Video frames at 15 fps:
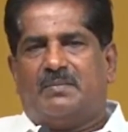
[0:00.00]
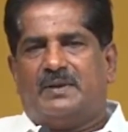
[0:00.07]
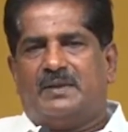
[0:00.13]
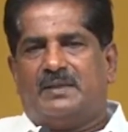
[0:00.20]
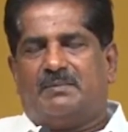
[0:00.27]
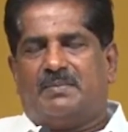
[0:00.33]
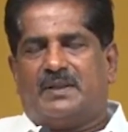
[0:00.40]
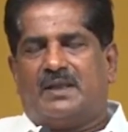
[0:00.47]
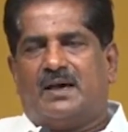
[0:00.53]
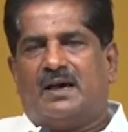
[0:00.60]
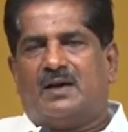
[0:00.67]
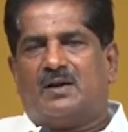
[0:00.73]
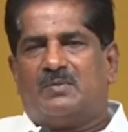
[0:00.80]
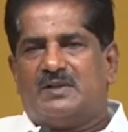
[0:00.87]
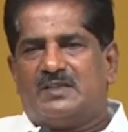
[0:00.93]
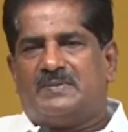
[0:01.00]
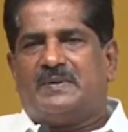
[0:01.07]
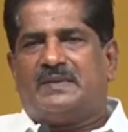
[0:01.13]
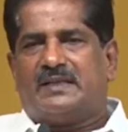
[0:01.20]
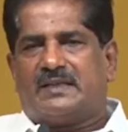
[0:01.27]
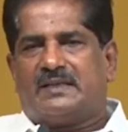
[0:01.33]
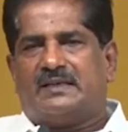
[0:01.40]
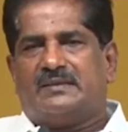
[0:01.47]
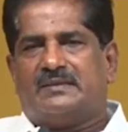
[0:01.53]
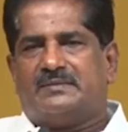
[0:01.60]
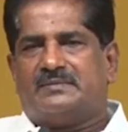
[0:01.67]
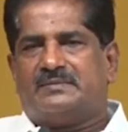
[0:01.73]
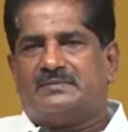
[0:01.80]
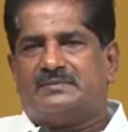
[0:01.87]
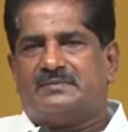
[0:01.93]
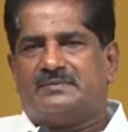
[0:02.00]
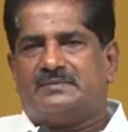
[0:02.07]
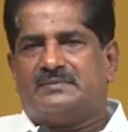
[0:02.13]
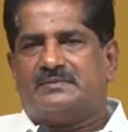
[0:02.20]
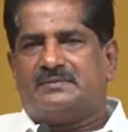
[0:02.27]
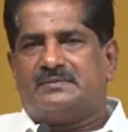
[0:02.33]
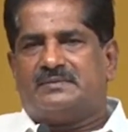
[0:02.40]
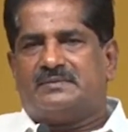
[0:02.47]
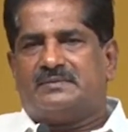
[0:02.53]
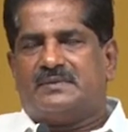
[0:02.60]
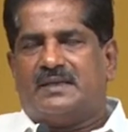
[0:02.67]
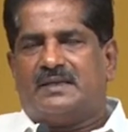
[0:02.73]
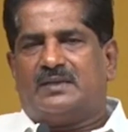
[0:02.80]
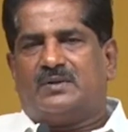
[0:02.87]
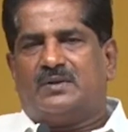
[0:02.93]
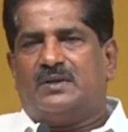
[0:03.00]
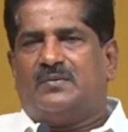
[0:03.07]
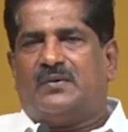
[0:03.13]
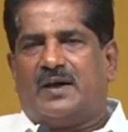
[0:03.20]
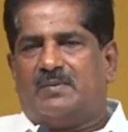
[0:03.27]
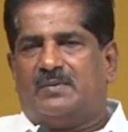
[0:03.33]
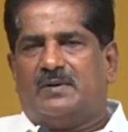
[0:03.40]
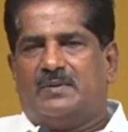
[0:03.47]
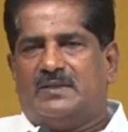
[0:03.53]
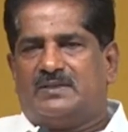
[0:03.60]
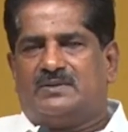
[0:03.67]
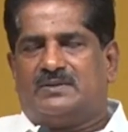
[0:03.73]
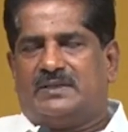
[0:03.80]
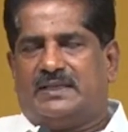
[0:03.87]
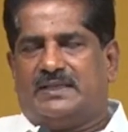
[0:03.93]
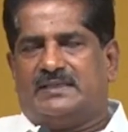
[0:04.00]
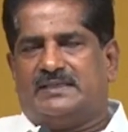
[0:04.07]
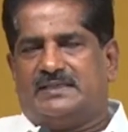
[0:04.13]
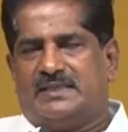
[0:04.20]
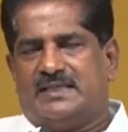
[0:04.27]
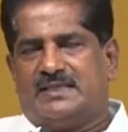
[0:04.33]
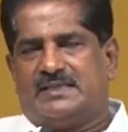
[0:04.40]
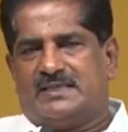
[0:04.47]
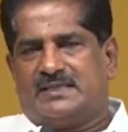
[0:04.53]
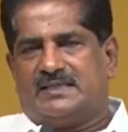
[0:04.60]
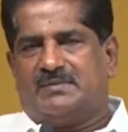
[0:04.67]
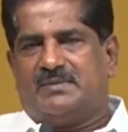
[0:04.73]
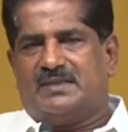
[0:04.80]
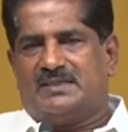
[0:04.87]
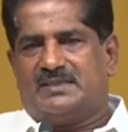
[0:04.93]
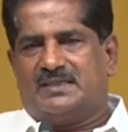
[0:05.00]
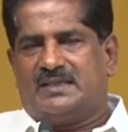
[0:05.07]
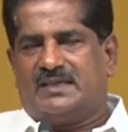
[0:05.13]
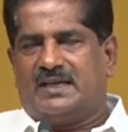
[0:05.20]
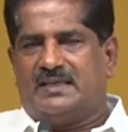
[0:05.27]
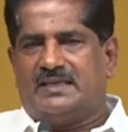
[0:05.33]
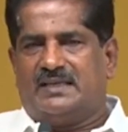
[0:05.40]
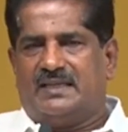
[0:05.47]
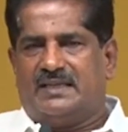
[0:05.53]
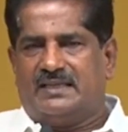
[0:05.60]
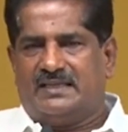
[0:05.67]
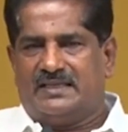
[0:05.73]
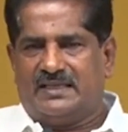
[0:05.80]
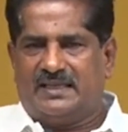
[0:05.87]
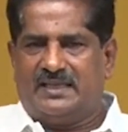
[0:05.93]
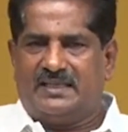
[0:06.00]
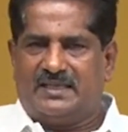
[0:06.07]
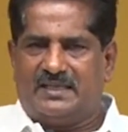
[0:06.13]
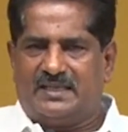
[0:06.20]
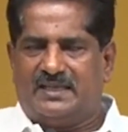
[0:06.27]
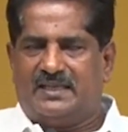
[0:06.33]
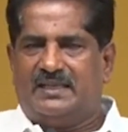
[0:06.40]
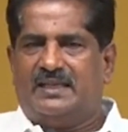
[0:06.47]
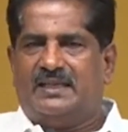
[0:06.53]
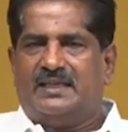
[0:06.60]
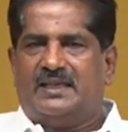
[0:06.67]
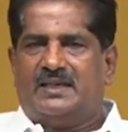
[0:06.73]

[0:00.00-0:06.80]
పది పదహారు బిల్స్ పెట్టారు వాళ్ళు అంటే కొన్ని ఫార్మల్ బిల్స్ ఉంటాయి జిఎస్టీకి సంబంధించినవి కానీ లేదంటే ఇంకేదన్నా కానీ